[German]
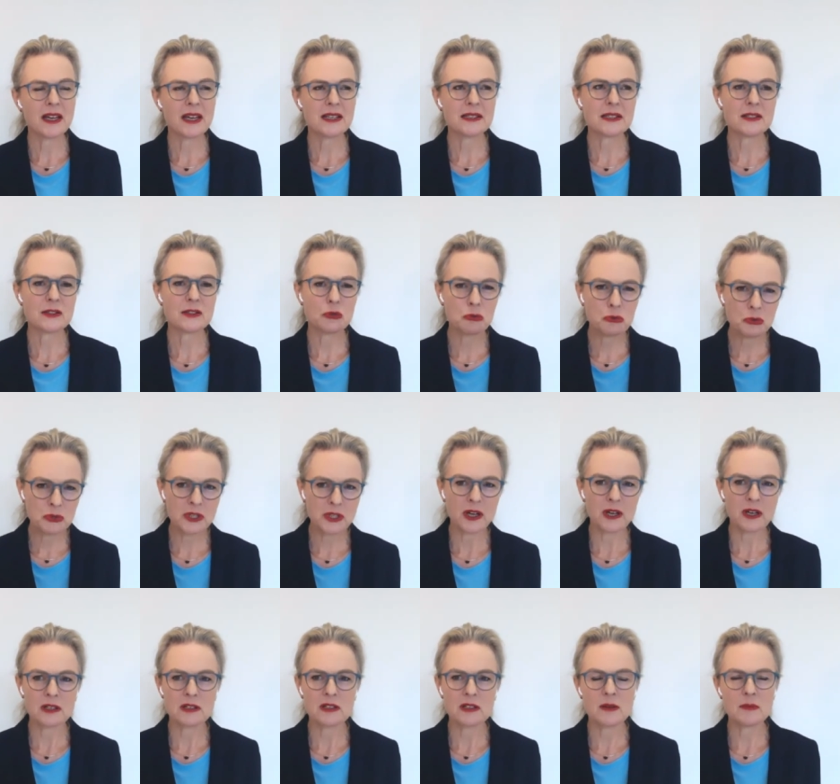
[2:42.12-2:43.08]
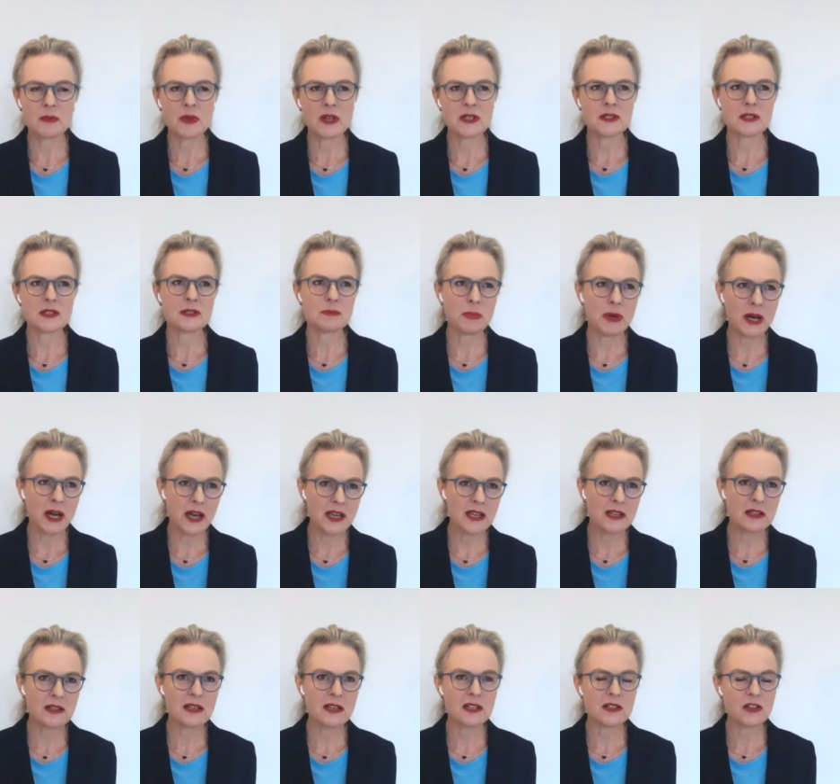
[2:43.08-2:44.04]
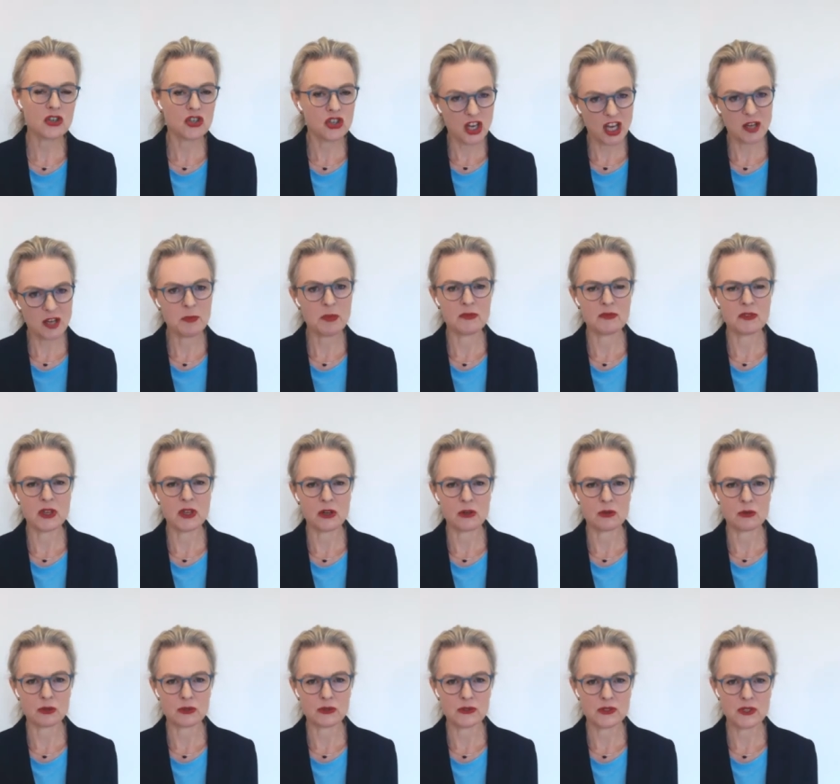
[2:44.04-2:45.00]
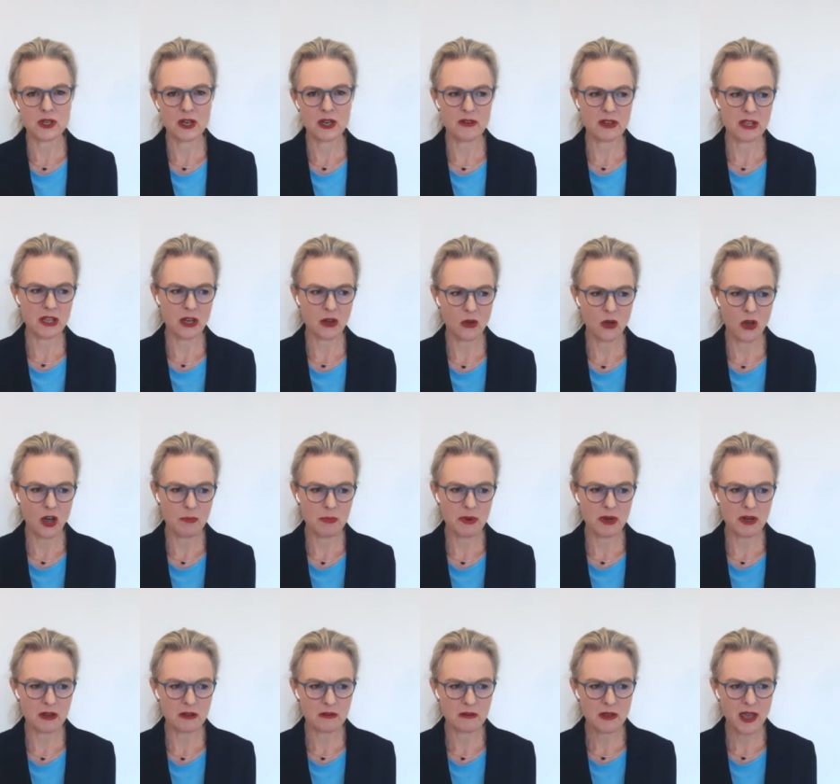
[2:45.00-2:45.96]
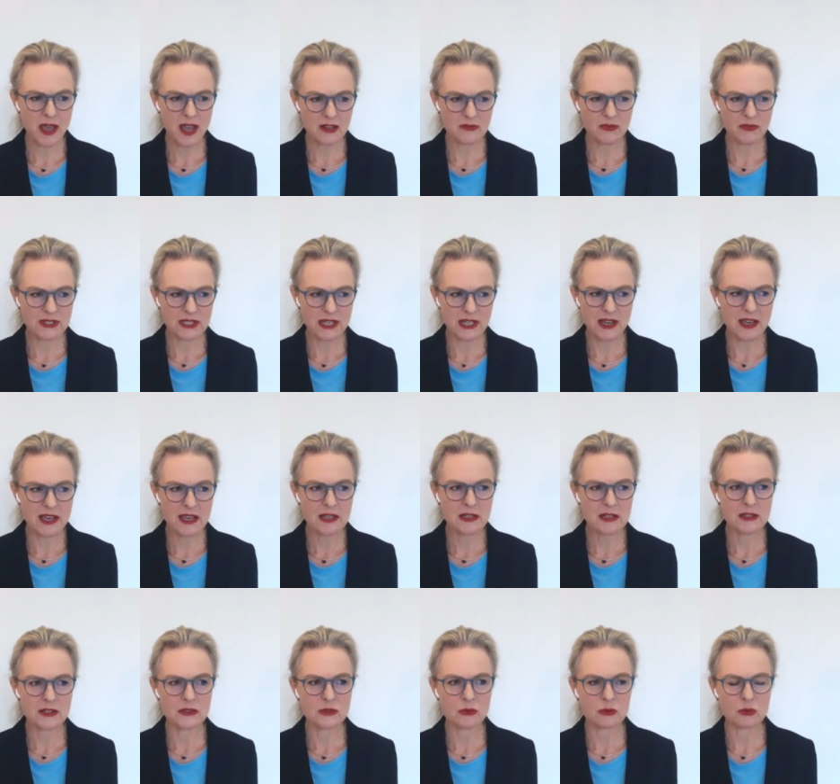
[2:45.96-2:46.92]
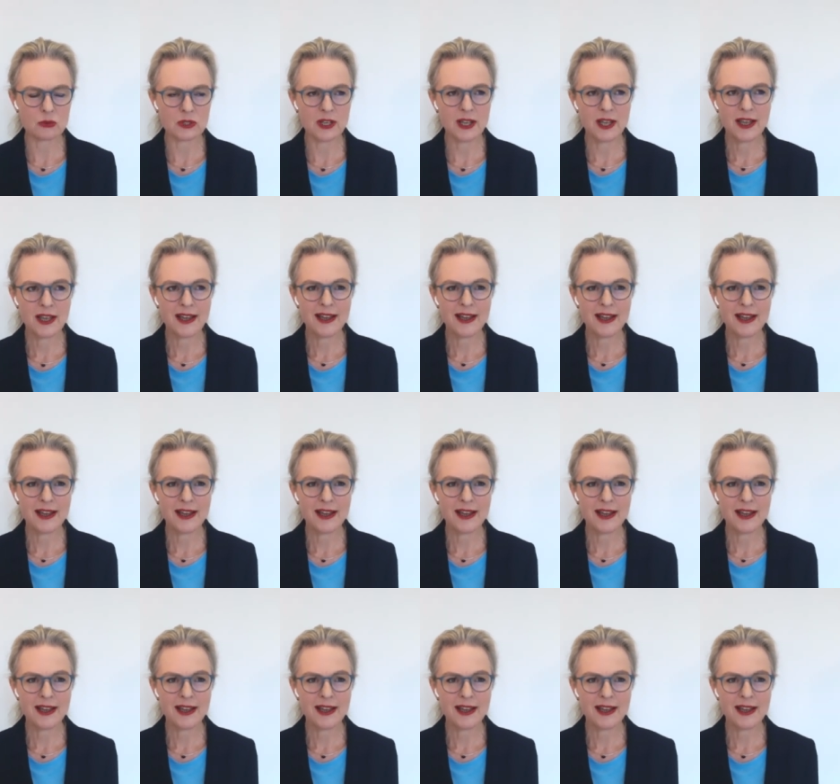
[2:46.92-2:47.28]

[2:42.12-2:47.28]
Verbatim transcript: da ist es unangenehm, da ist es peinlich, da schämen wir uns, ja, wenn der Körper etwas Eigenes tut.